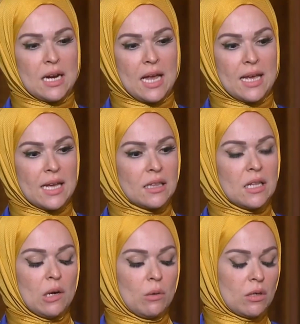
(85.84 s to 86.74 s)
عن
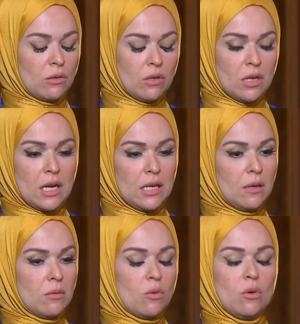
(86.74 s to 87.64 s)
حياتنا ورضانا
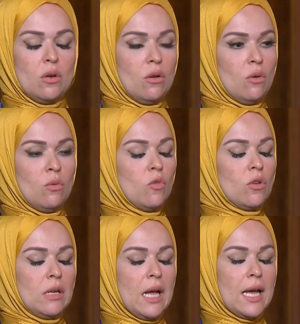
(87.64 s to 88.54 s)
عن كل
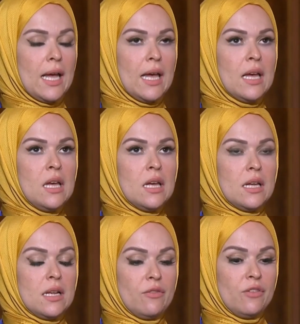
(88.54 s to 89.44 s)
امور الحياه
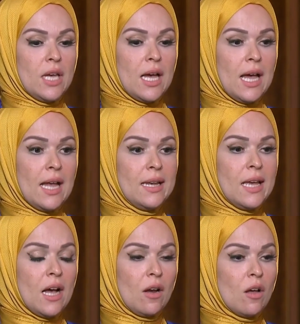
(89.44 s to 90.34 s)
اللي فيها هل
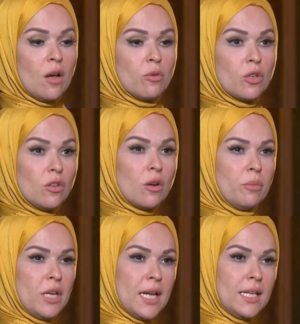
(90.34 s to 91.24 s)
ليها علاقه برضا
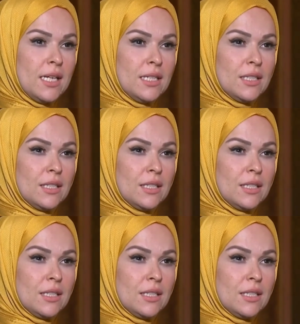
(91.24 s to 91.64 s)
ربنا علينا